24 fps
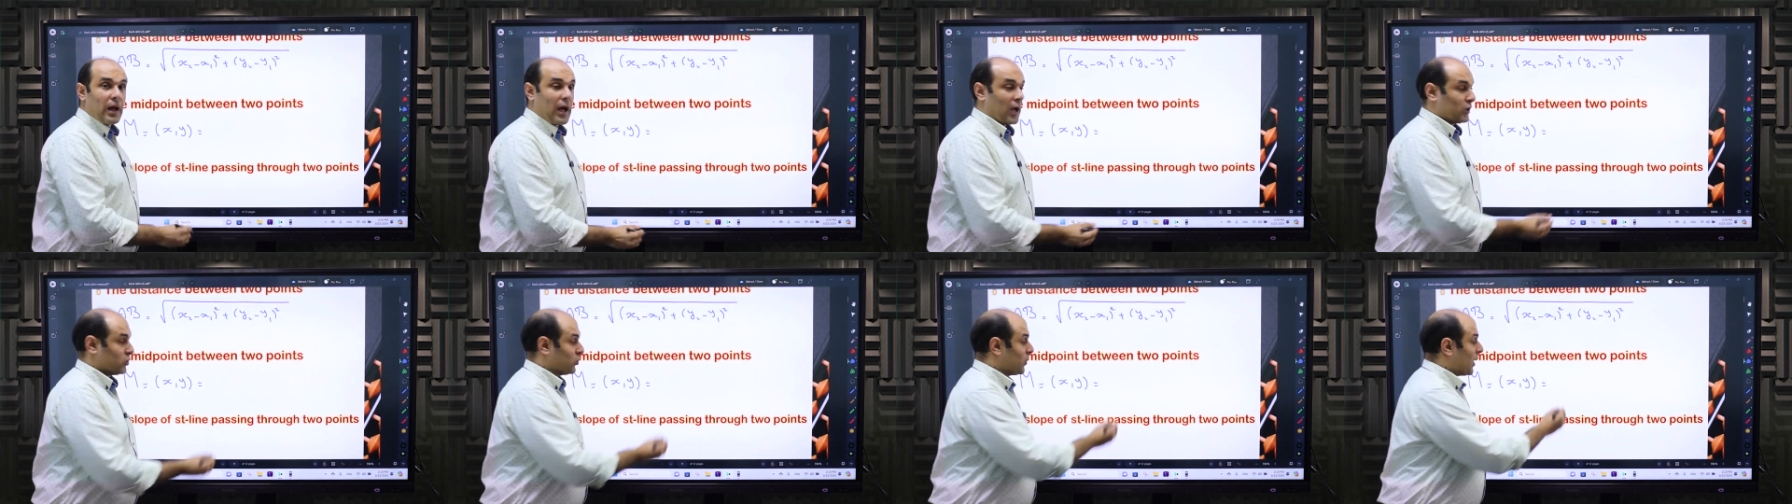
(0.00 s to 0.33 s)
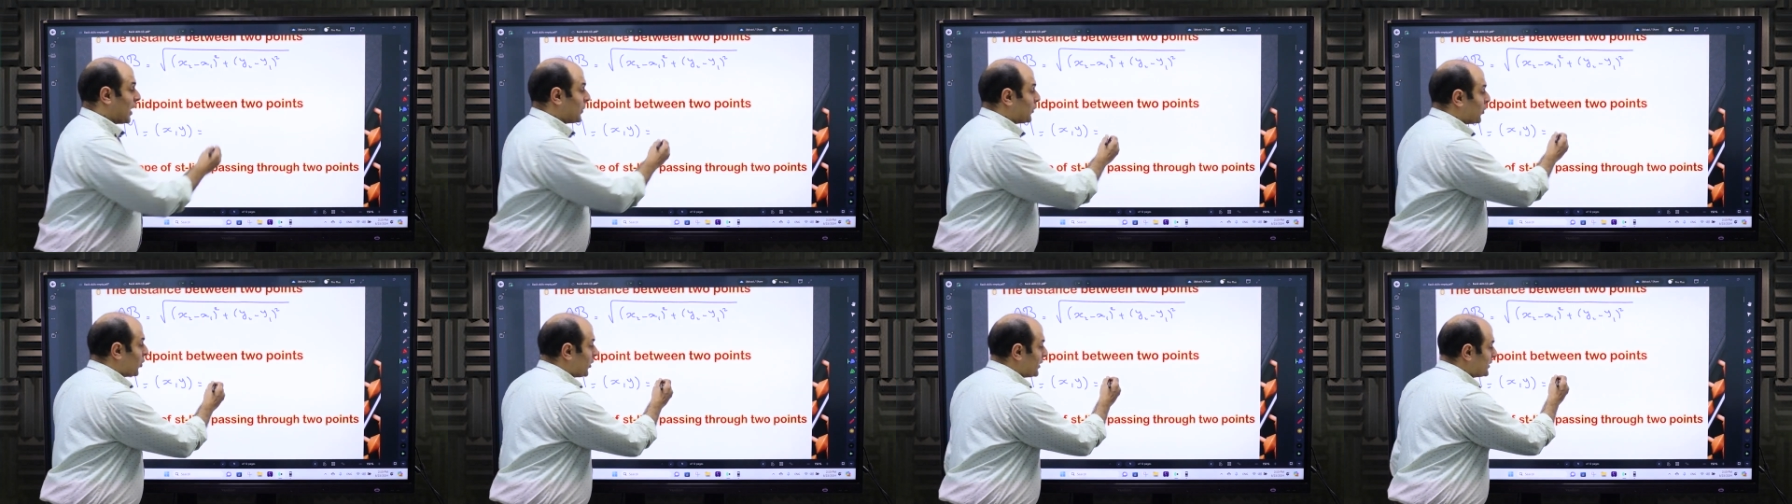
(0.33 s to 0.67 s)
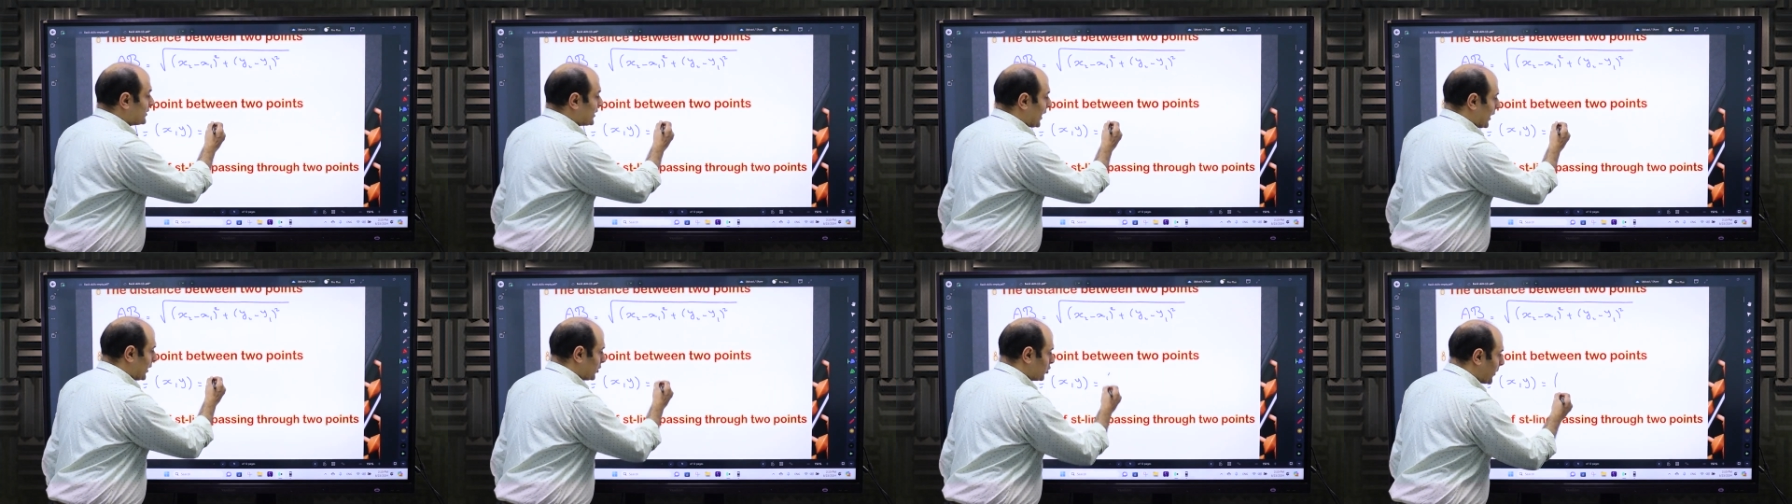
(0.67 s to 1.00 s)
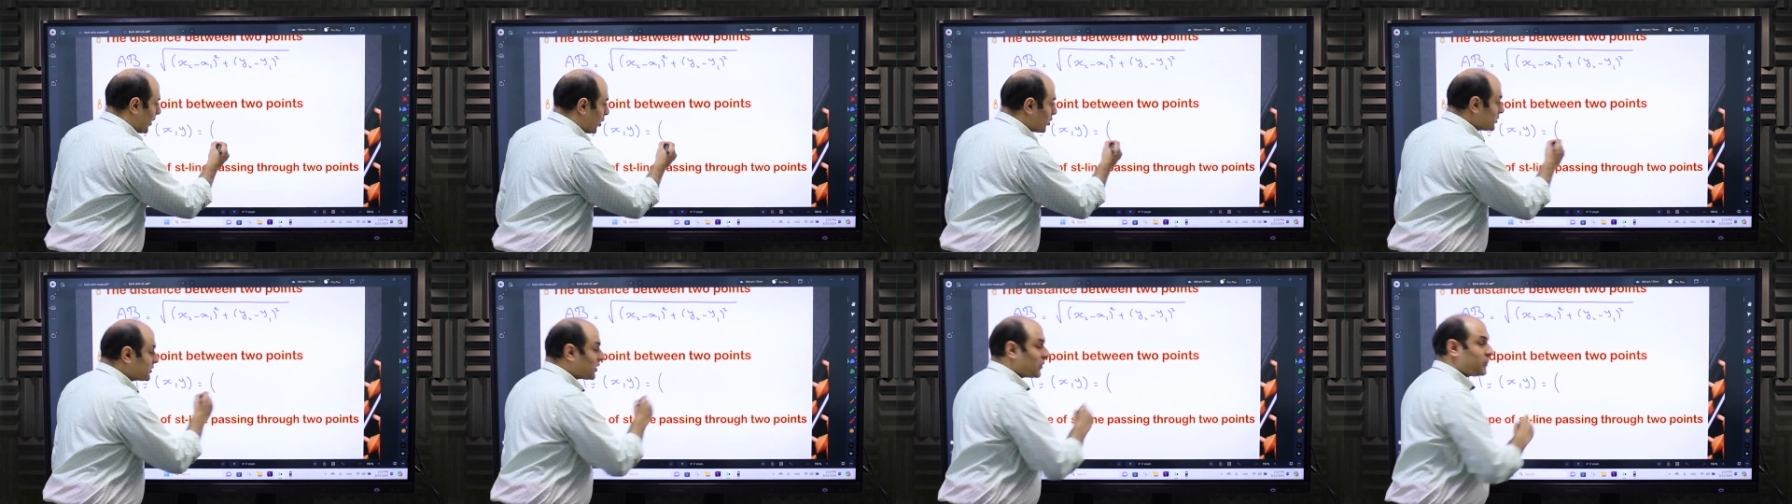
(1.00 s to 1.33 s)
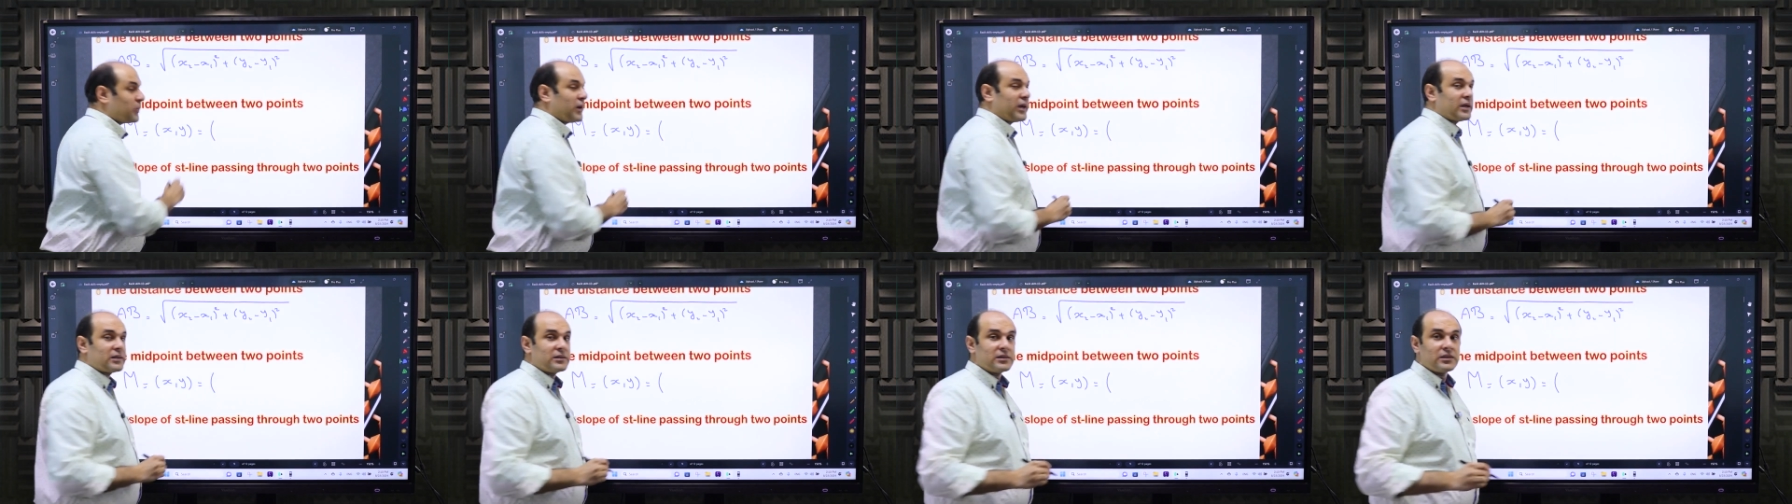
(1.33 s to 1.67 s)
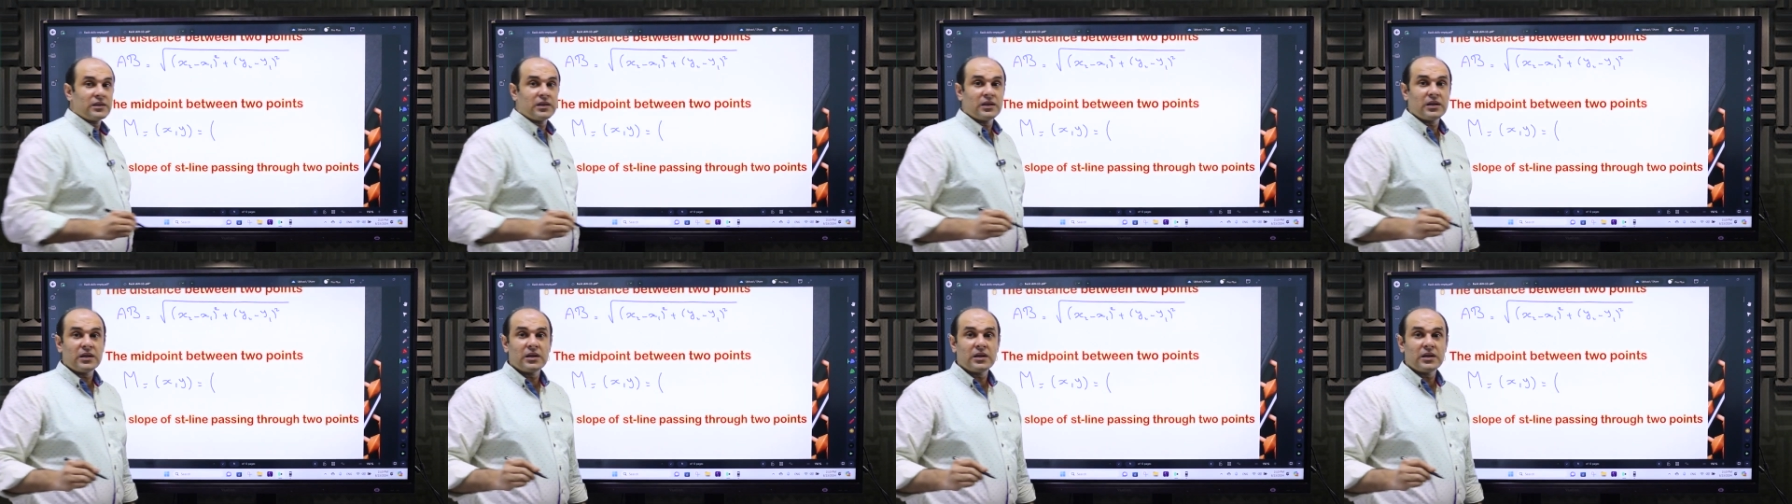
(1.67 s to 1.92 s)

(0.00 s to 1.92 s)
هتبقى بوينت يعني هتبقى اوردر بير